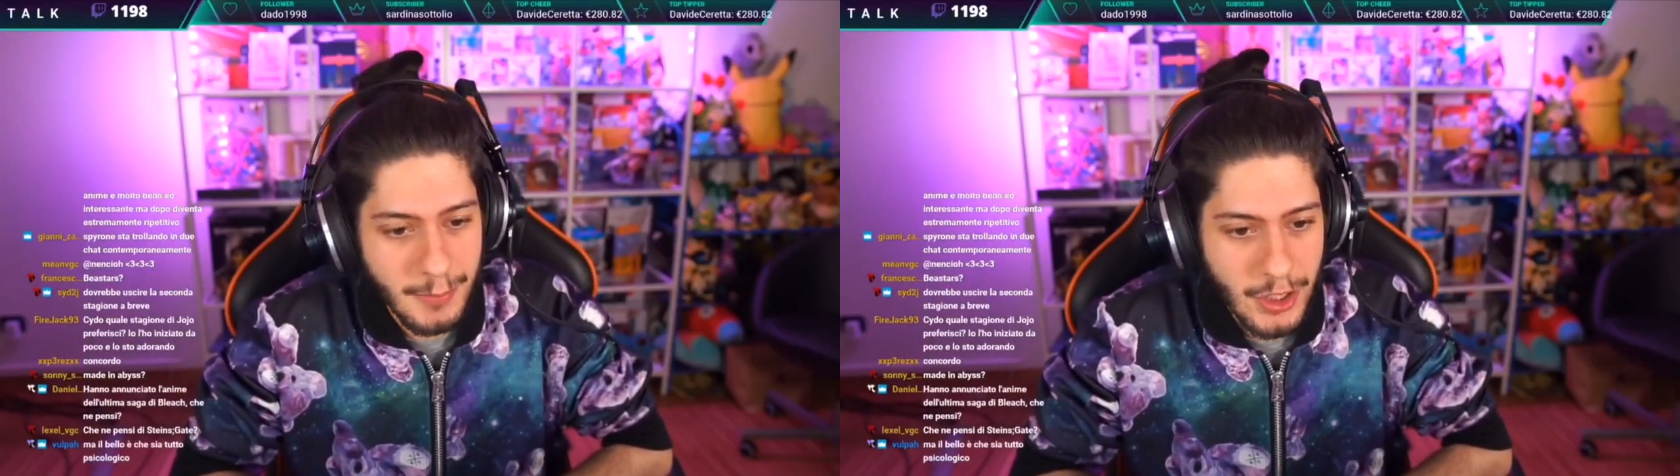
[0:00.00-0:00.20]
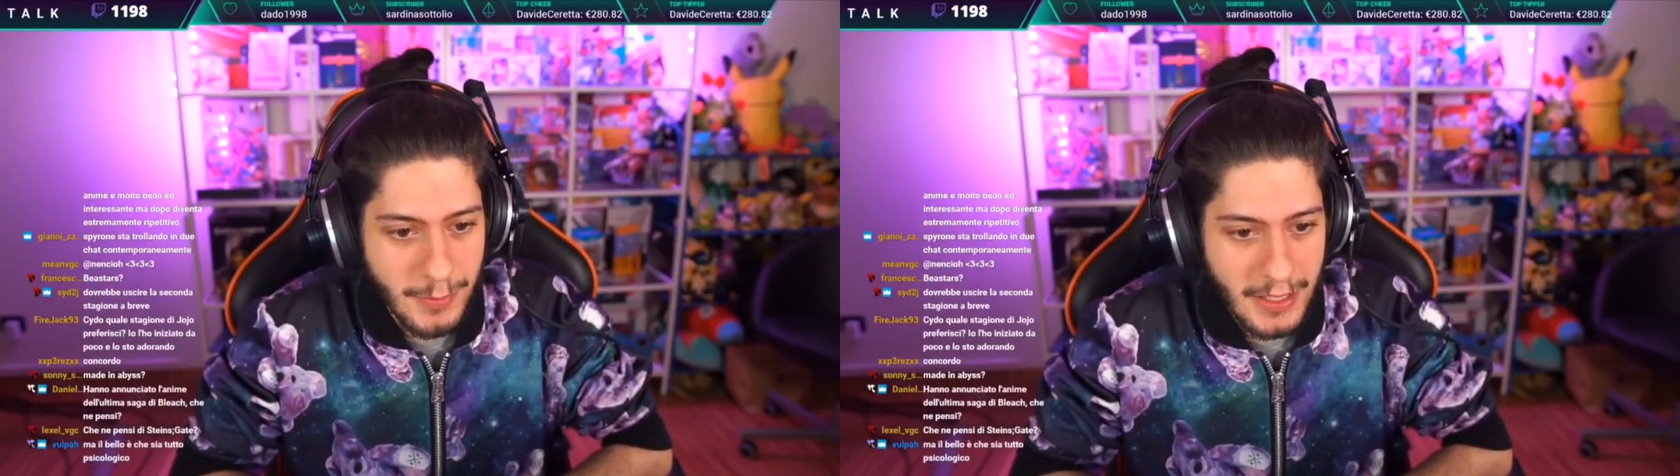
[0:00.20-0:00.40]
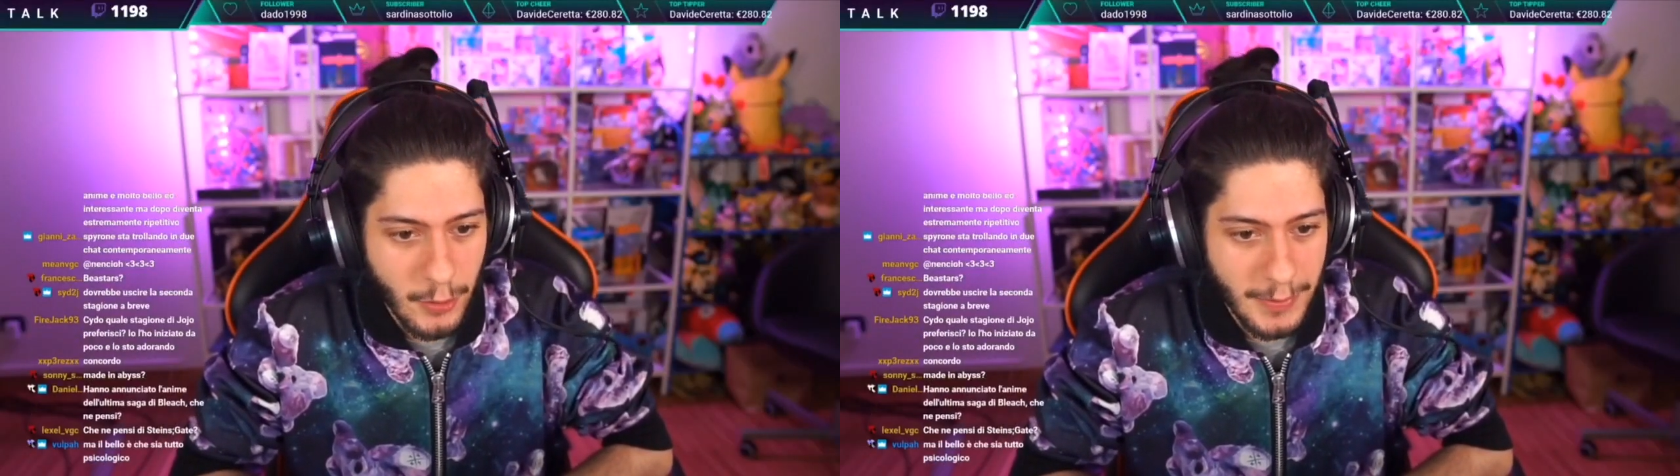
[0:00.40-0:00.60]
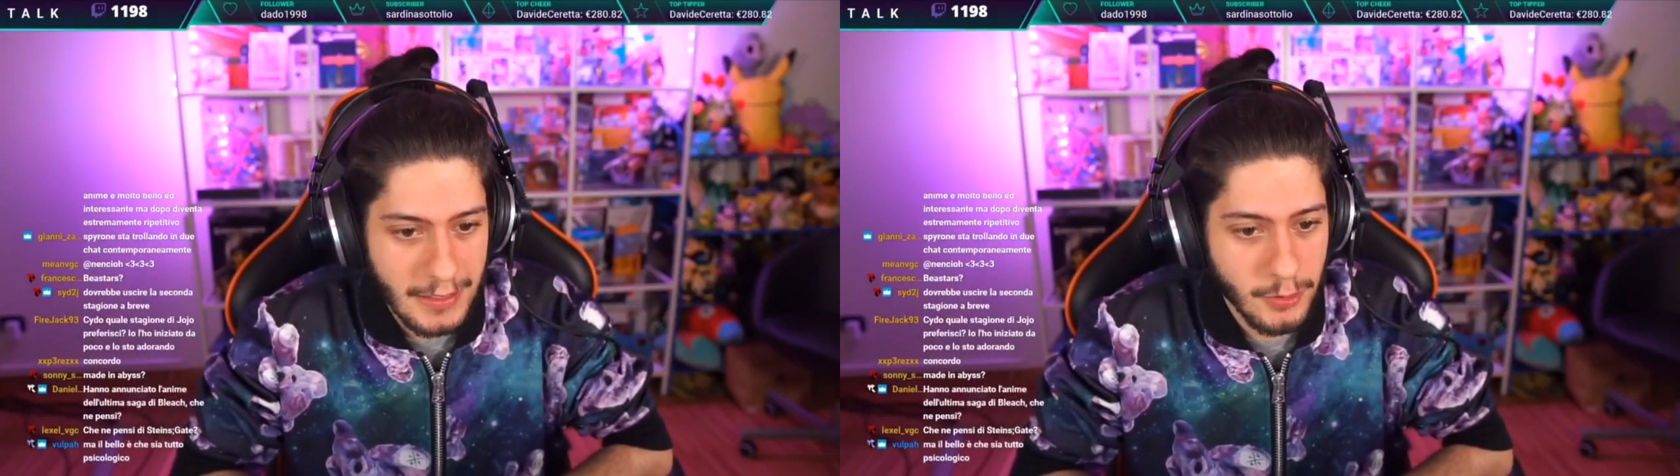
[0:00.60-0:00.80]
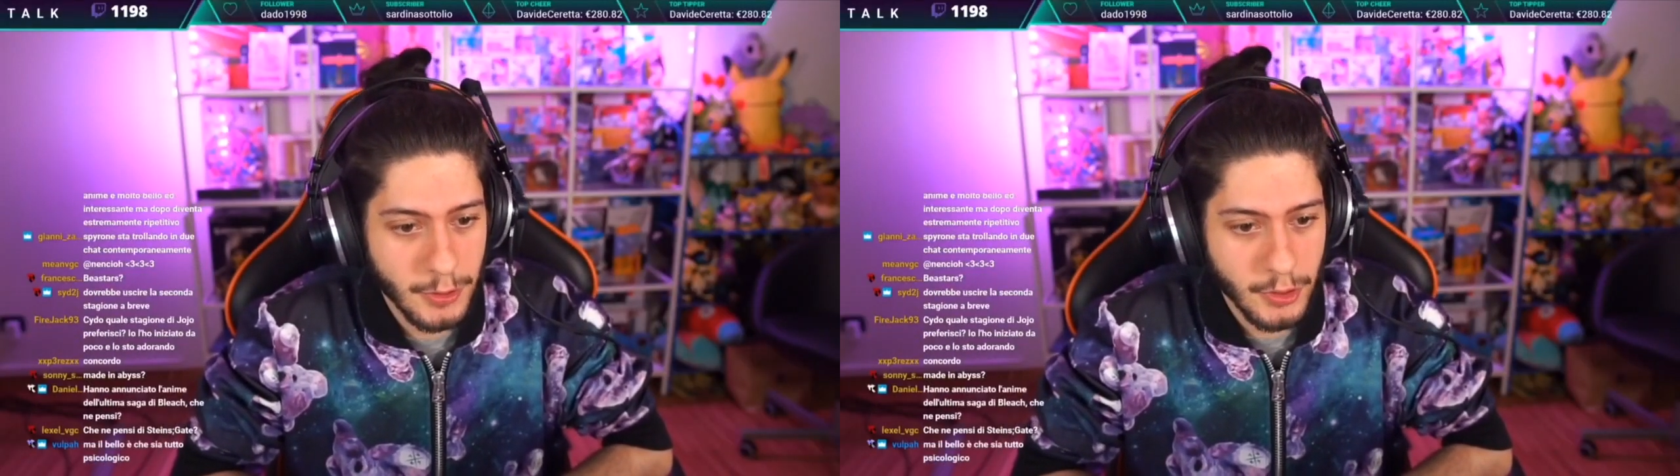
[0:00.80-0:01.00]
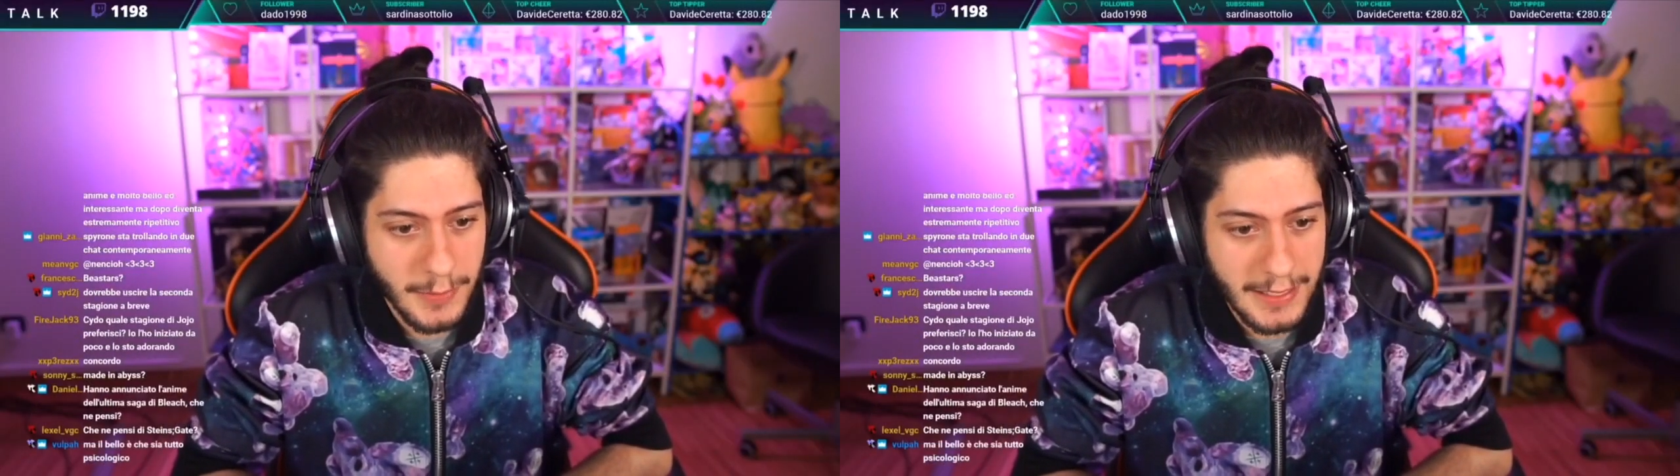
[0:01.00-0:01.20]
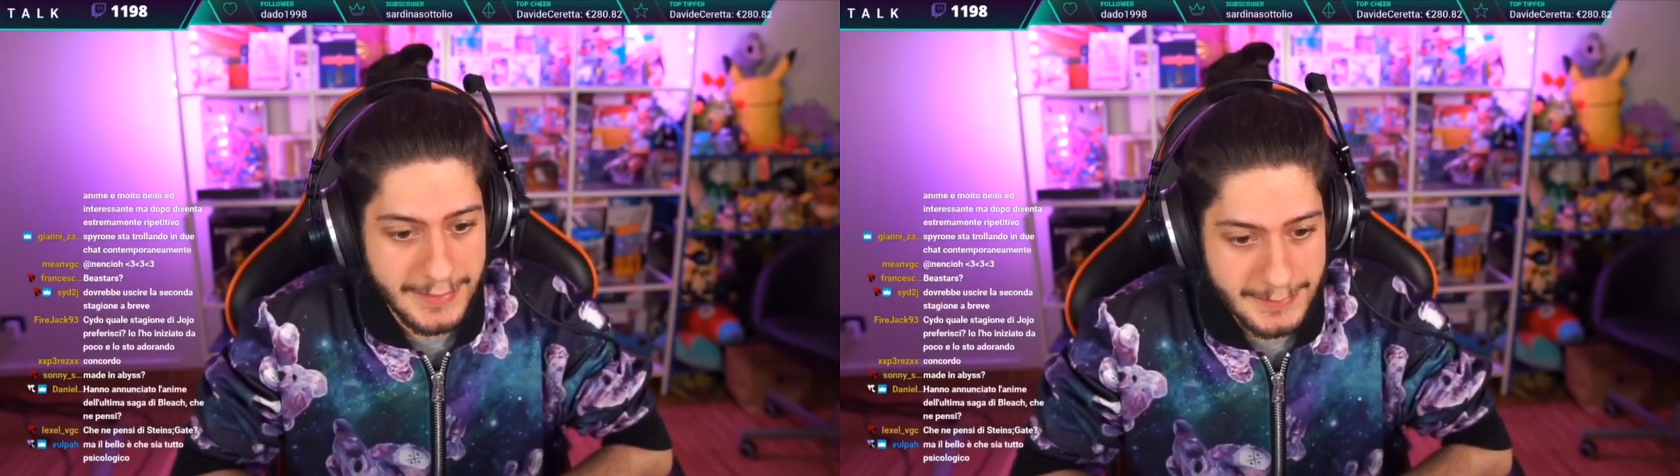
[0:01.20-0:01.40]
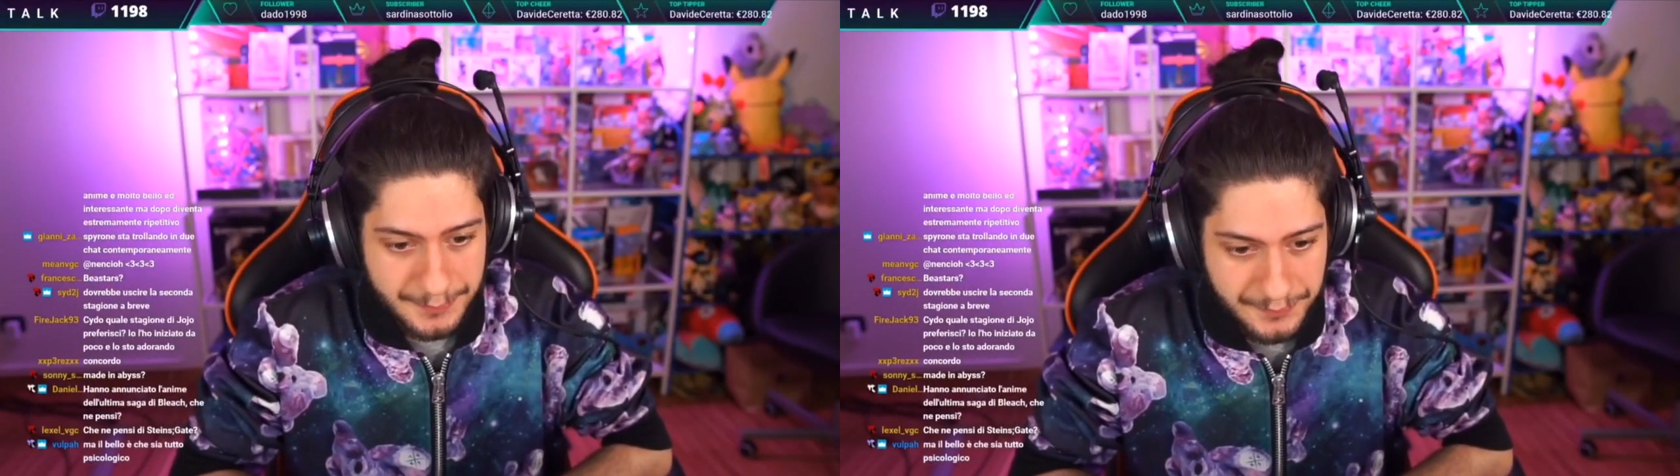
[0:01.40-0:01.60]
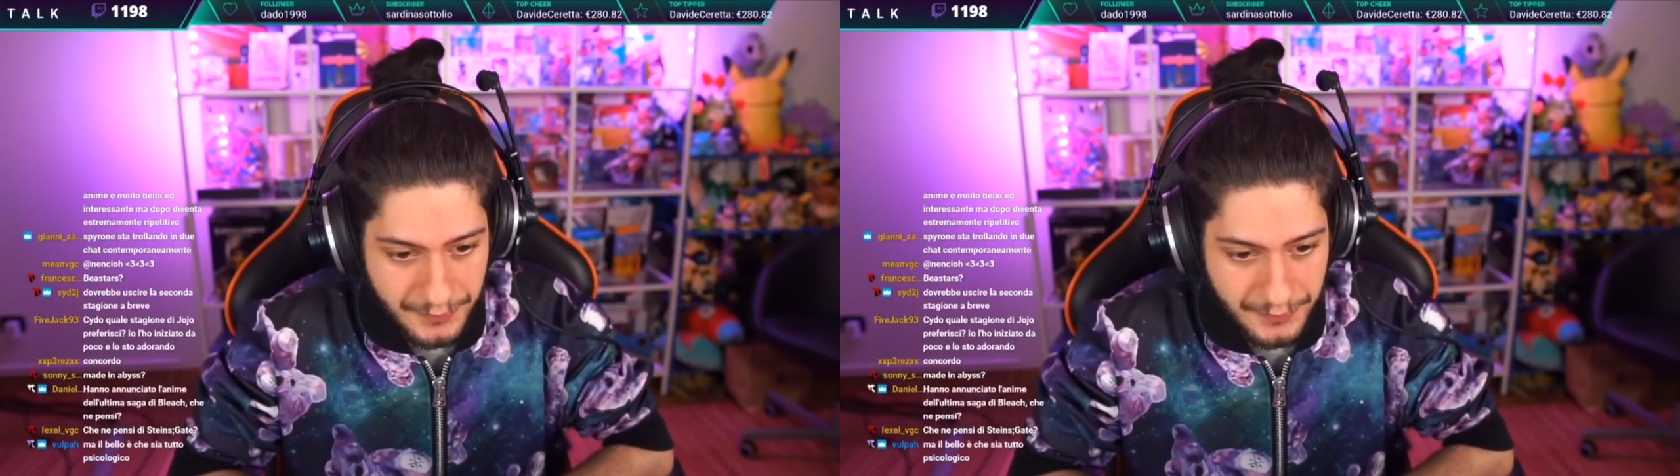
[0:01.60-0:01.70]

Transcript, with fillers: amici me ne hanno parlato molto bene.